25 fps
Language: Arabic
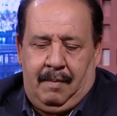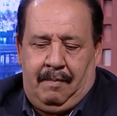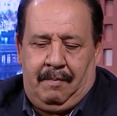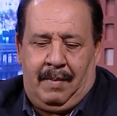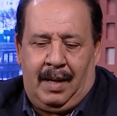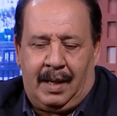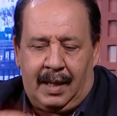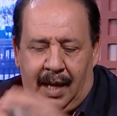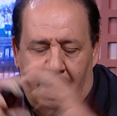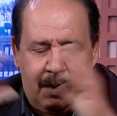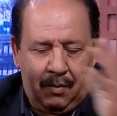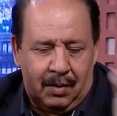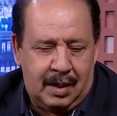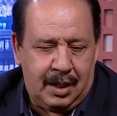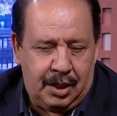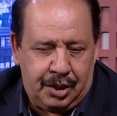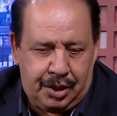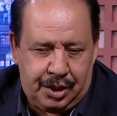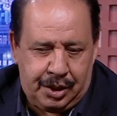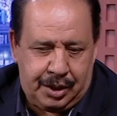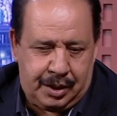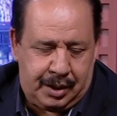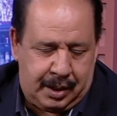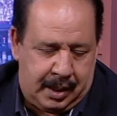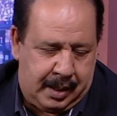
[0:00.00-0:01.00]
ما
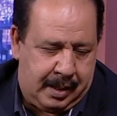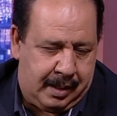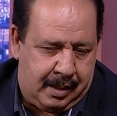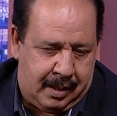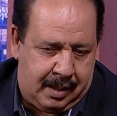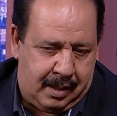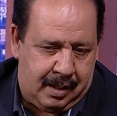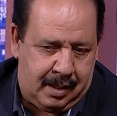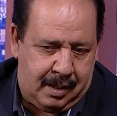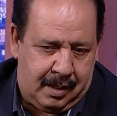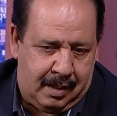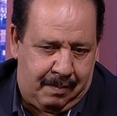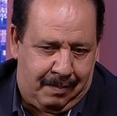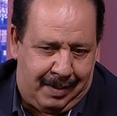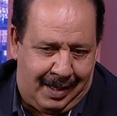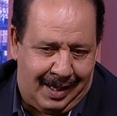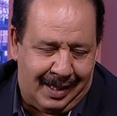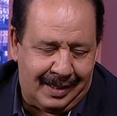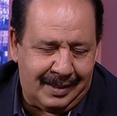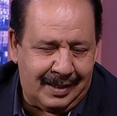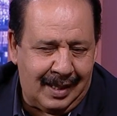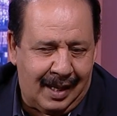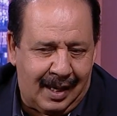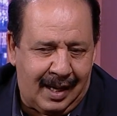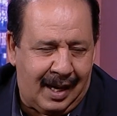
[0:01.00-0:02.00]
لقاوليش آه،
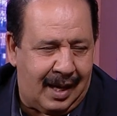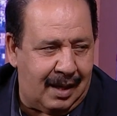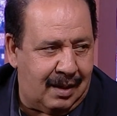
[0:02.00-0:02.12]
بلاصه